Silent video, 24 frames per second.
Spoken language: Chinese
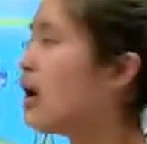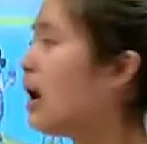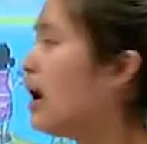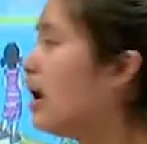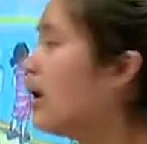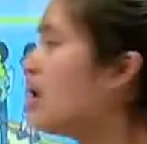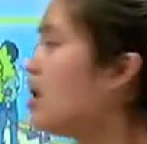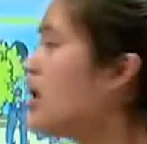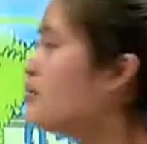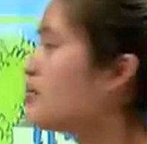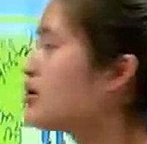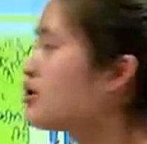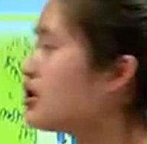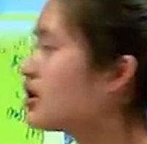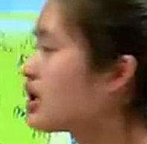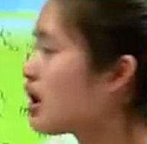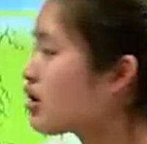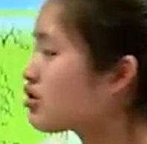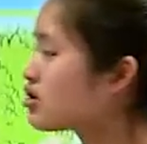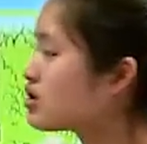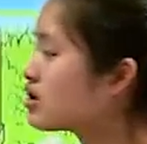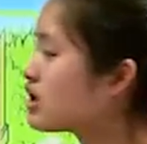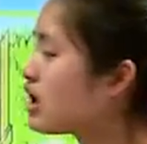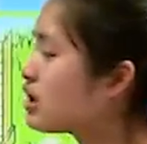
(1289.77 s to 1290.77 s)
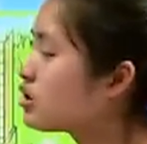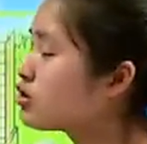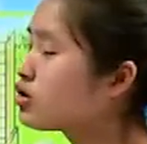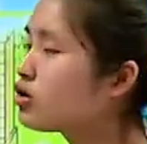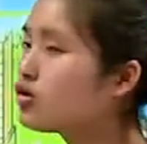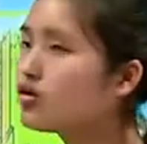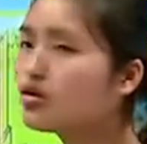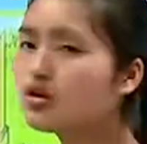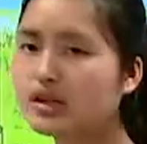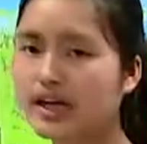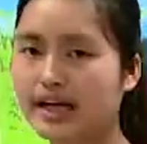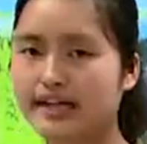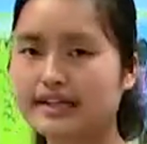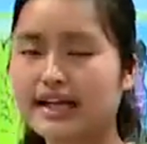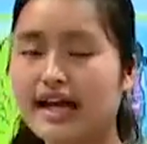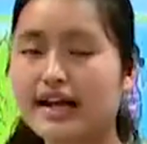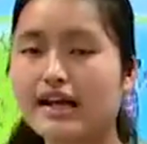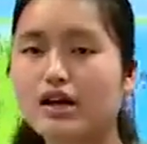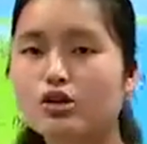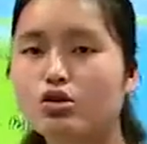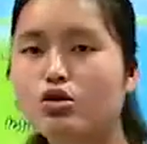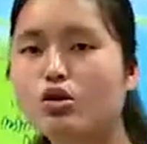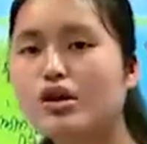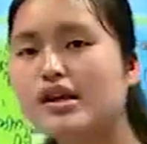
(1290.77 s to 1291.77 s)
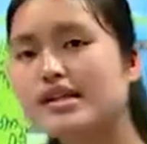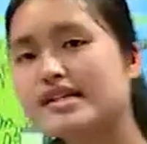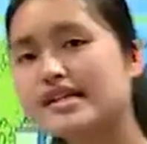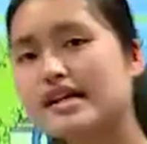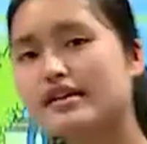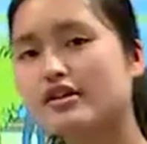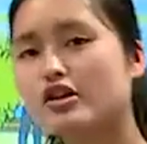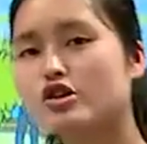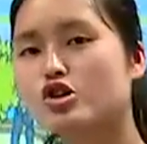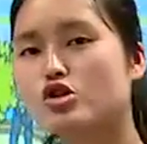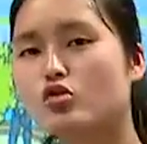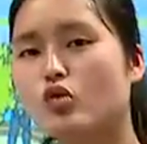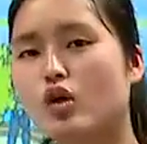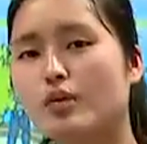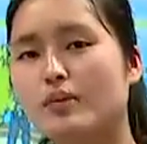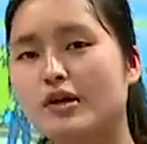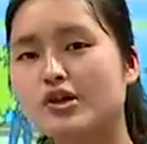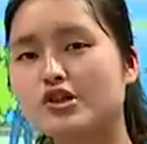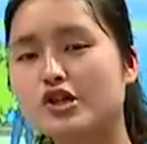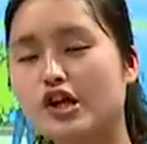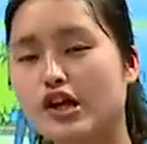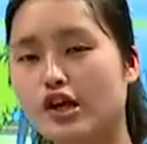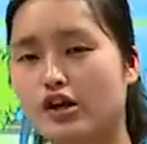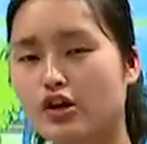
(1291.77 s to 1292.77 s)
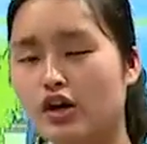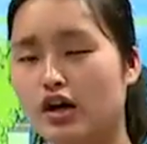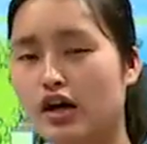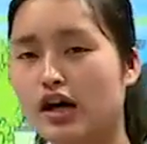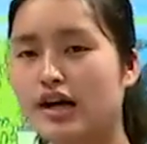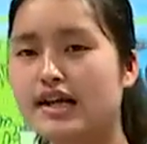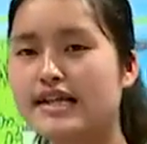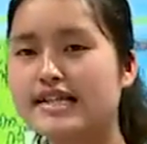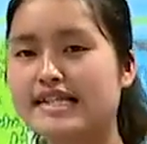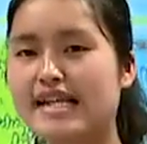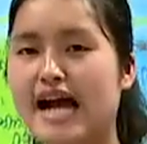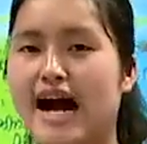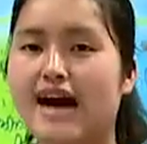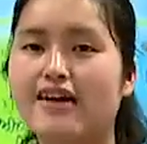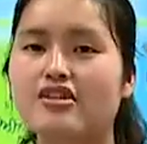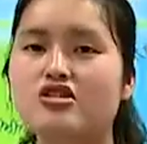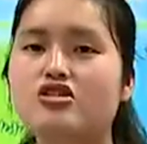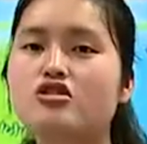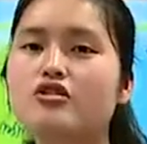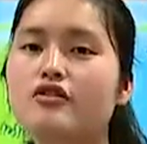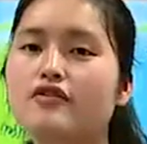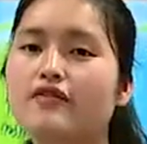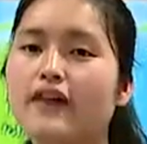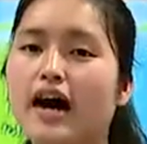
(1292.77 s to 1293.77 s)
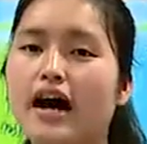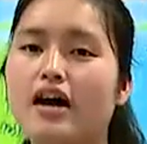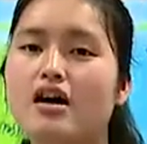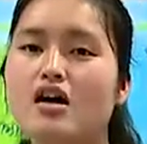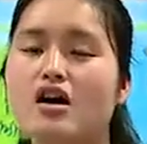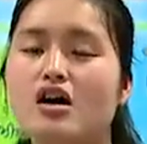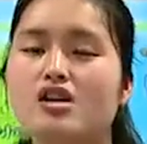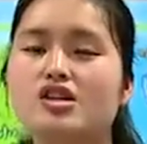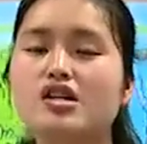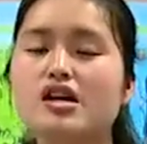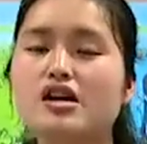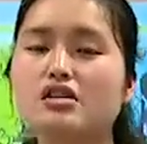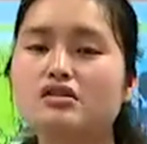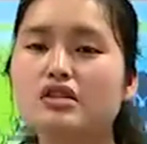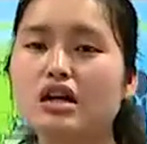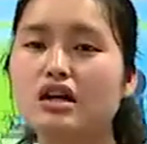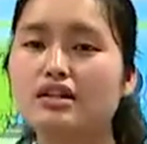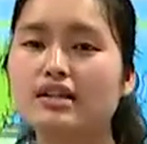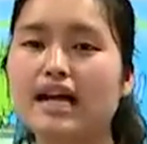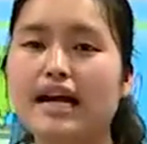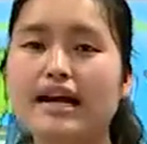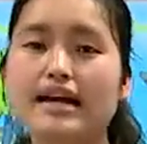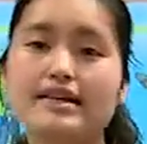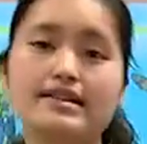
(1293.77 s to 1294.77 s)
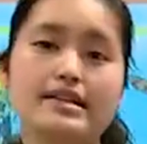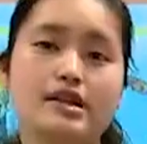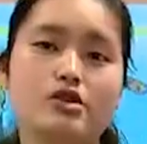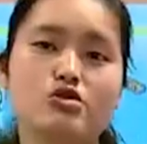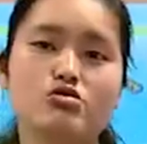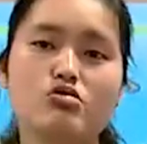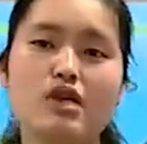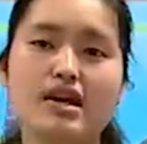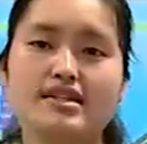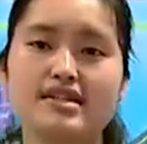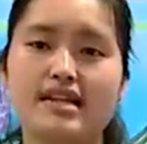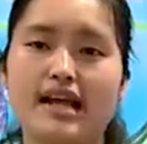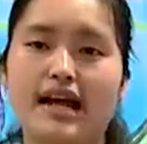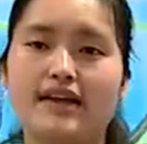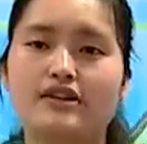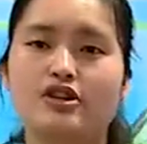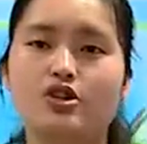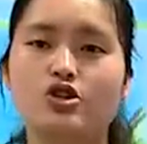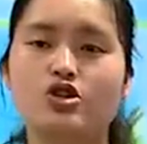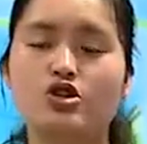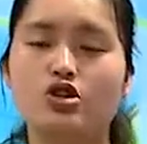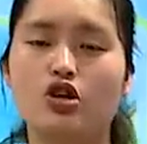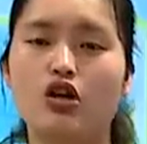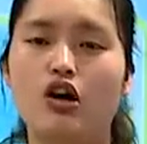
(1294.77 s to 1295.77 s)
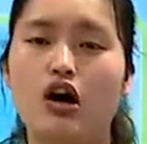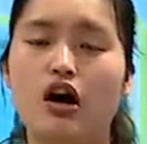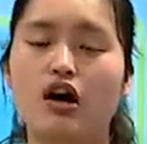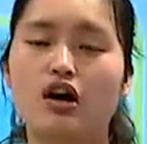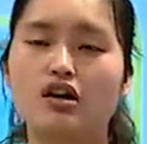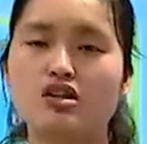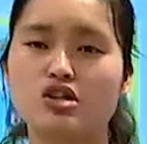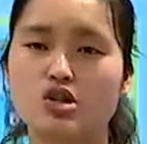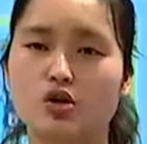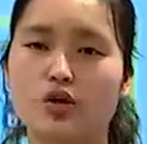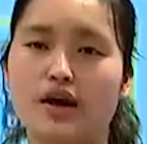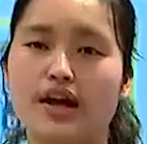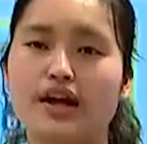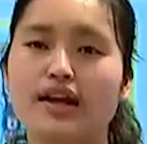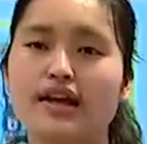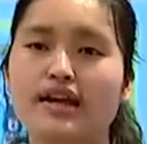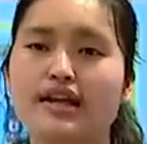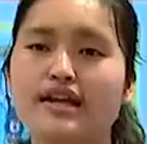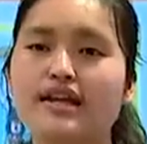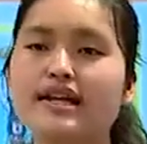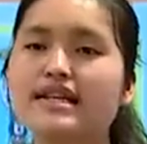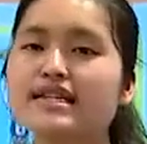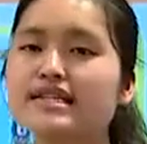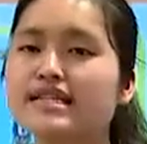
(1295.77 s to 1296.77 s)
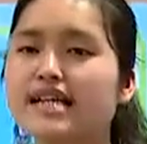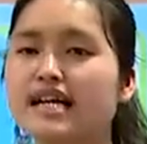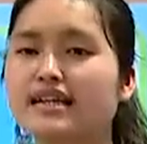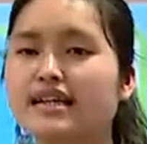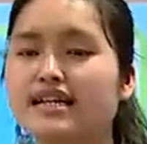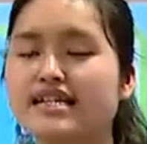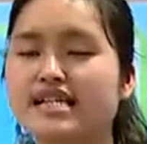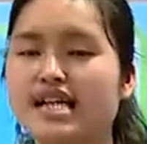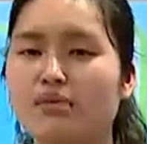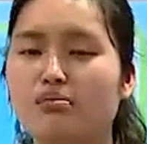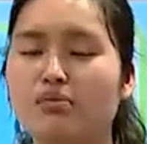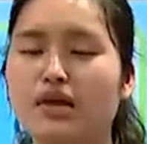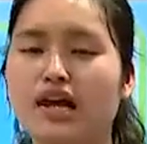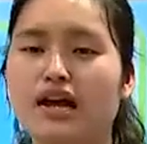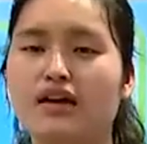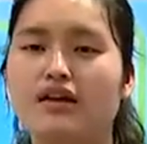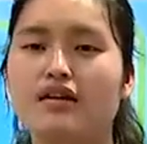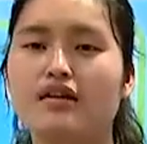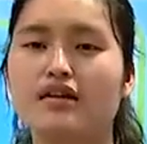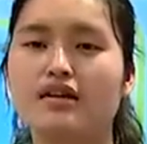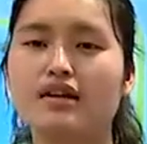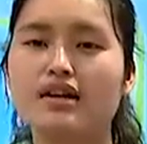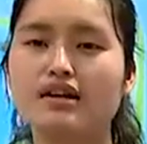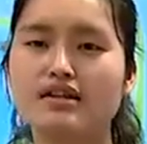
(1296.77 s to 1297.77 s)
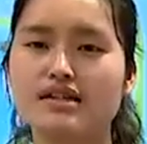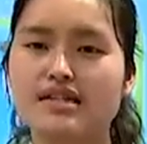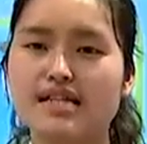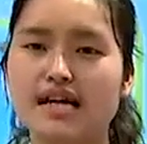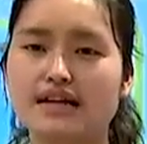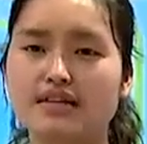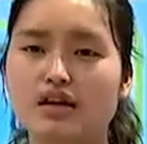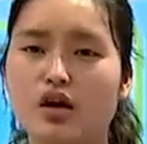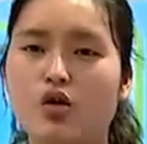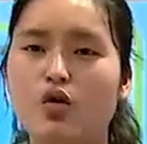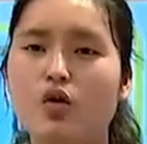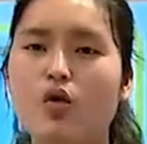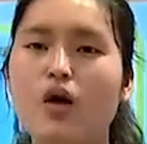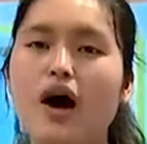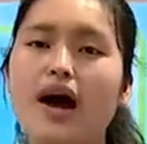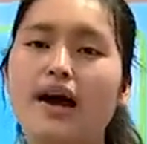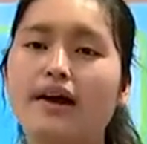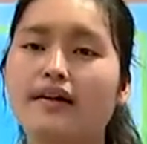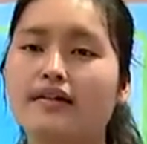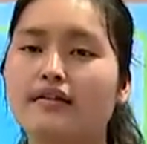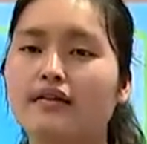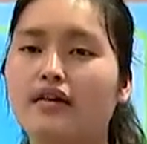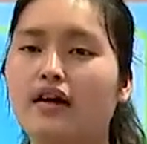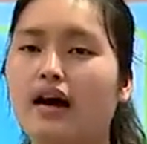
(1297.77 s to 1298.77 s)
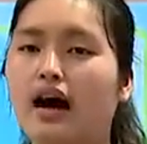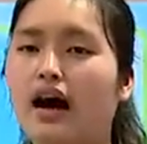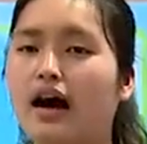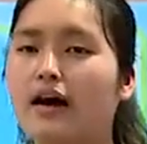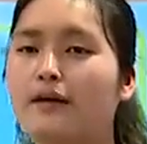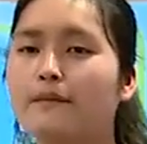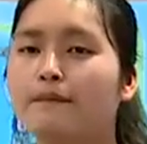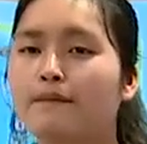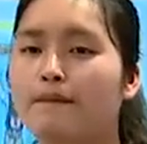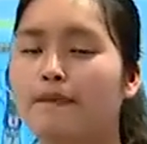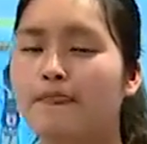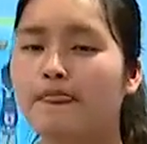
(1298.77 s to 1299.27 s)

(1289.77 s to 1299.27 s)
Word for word: 啊，并且老师呢都给大家推荐的是我们这个假设法，这样呢大家在算起来的时候是会更加的简便，更加的快好，